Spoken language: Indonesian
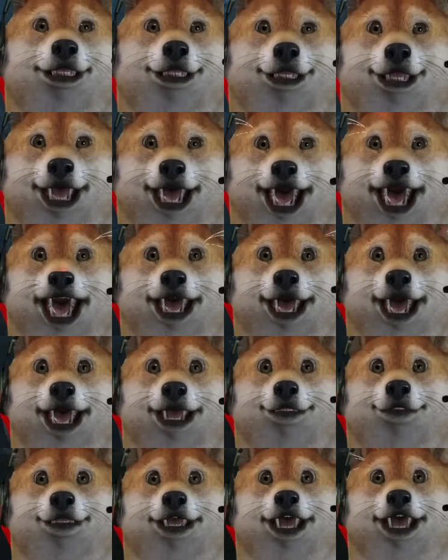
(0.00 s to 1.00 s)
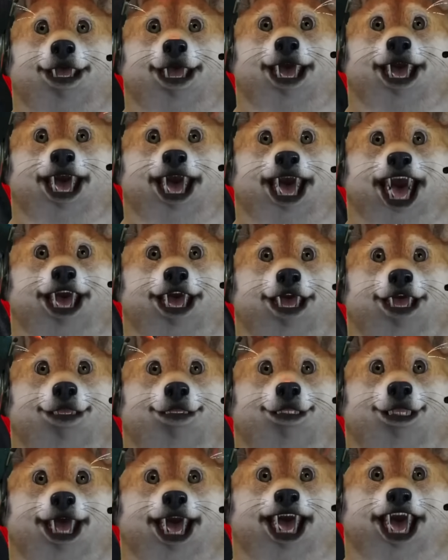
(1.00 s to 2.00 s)
Wadah wadidaw
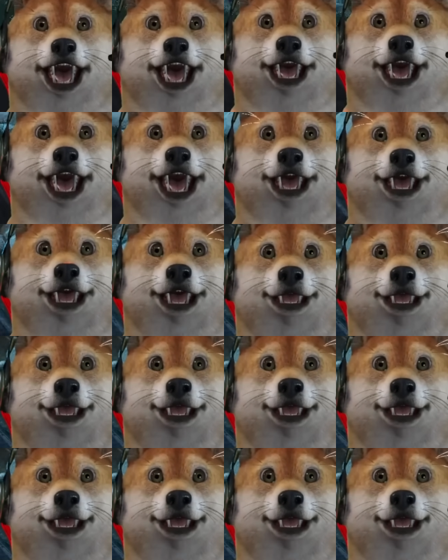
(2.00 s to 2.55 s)
Armin.